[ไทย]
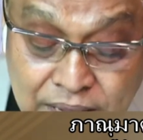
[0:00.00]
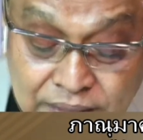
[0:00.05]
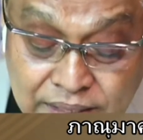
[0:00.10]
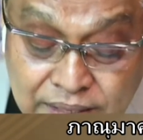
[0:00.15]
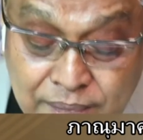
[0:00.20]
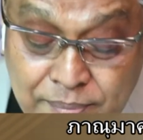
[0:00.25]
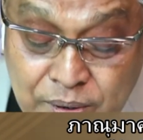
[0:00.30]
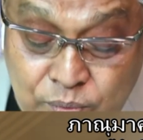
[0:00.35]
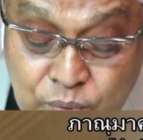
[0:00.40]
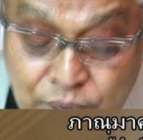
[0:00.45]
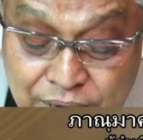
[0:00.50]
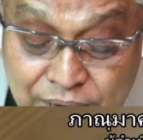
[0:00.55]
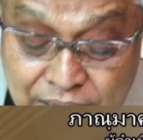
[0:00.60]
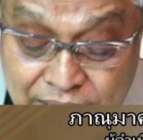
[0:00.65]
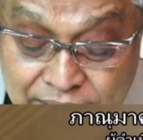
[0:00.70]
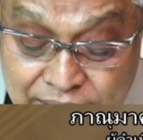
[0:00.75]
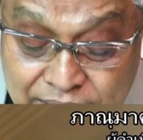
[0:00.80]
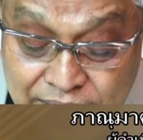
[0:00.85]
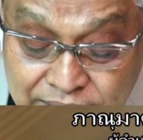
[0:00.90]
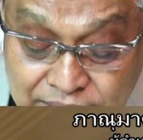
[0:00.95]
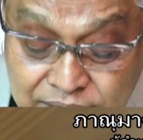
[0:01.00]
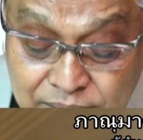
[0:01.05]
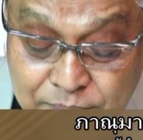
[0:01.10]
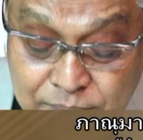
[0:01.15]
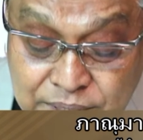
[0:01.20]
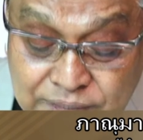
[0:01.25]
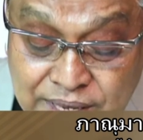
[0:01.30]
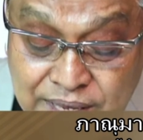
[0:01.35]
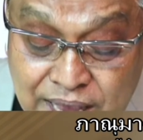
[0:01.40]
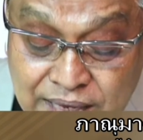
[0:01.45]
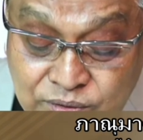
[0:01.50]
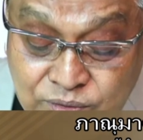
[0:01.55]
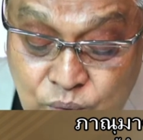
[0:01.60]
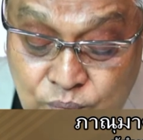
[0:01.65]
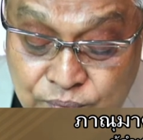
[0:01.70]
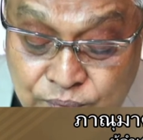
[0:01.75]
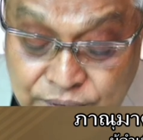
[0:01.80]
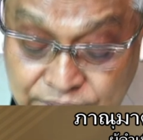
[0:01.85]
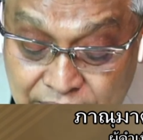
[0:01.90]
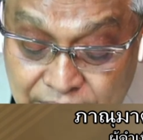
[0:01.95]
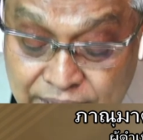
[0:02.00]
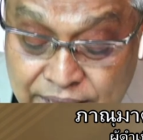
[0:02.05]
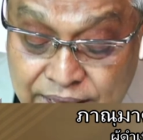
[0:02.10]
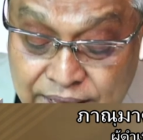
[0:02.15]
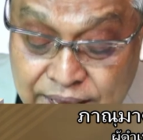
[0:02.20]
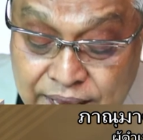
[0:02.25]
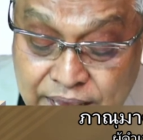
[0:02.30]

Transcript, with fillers: ท่านเป็นหัวหน้าคณะที่ปรึกษาศูนย์วิจัย